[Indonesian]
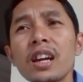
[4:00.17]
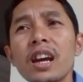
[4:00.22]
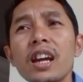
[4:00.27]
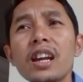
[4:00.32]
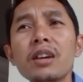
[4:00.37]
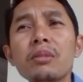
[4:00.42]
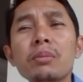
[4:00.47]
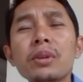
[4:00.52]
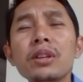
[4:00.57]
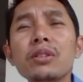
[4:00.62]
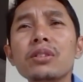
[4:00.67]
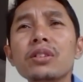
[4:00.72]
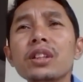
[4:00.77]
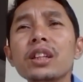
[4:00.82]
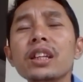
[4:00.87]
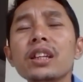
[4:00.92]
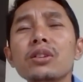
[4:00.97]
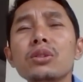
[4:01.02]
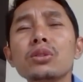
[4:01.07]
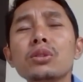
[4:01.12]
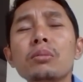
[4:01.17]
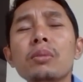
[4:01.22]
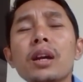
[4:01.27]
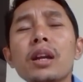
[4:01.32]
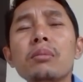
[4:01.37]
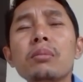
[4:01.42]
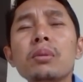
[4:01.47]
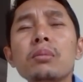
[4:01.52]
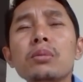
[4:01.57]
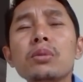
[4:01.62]
kadang bingung nih untuk
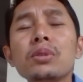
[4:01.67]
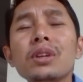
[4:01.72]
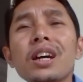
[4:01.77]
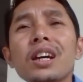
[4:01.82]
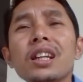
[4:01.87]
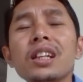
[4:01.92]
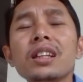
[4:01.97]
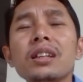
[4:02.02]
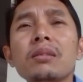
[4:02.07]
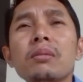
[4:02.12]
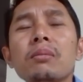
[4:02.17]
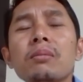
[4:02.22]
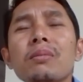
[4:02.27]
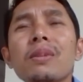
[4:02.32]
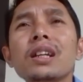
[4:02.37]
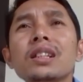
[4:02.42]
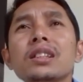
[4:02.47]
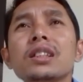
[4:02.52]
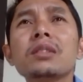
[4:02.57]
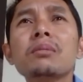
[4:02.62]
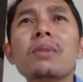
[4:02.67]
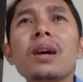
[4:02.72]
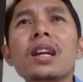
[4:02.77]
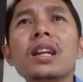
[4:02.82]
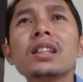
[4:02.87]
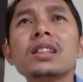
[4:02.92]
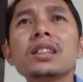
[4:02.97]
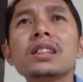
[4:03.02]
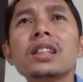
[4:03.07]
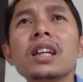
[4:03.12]
para pemula nih mas
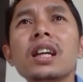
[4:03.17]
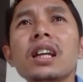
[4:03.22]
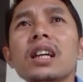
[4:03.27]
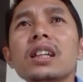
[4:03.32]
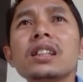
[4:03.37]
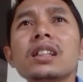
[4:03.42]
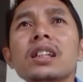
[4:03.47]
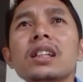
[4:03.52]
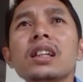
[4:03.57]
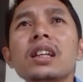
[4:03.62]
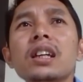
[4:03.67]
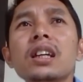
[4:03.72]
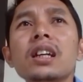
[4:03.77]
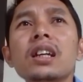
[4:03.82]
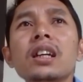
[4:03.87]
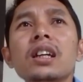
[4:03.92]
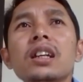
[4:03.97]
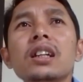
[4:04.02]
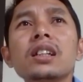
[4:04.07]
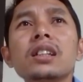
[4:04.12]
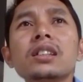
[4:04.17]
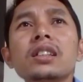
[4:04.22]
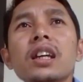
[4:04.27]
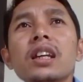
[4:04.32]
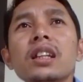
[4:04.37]
gimana sih caranya Eh,